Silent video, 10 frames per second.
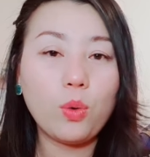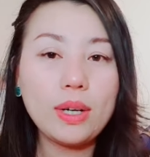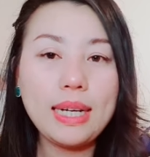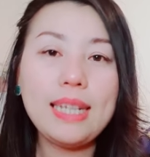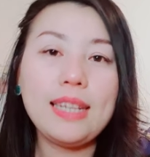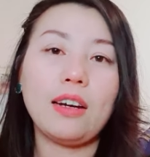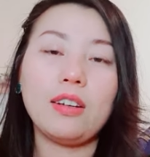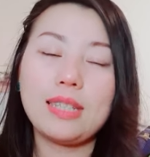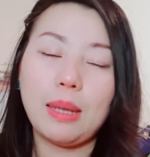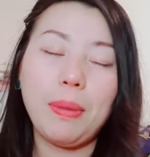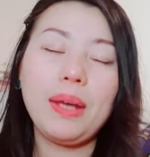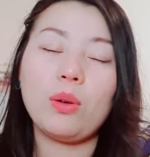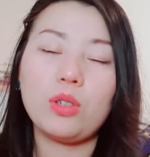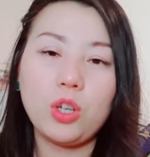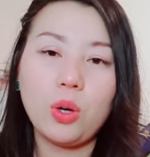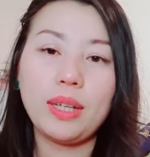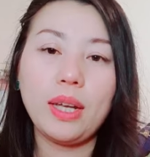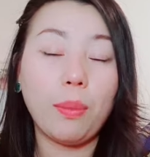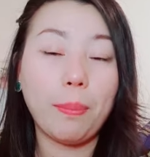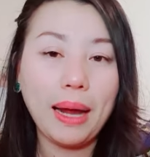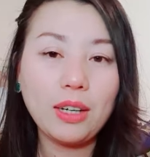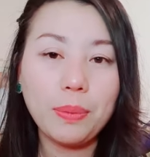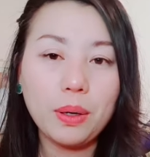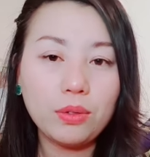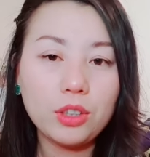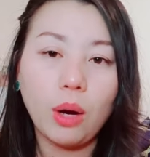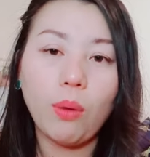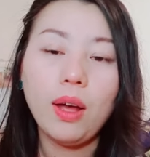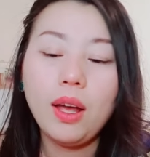cô đi đỡ nếu sắm mai yêu rong thì yêu ba đó bé lúc trâu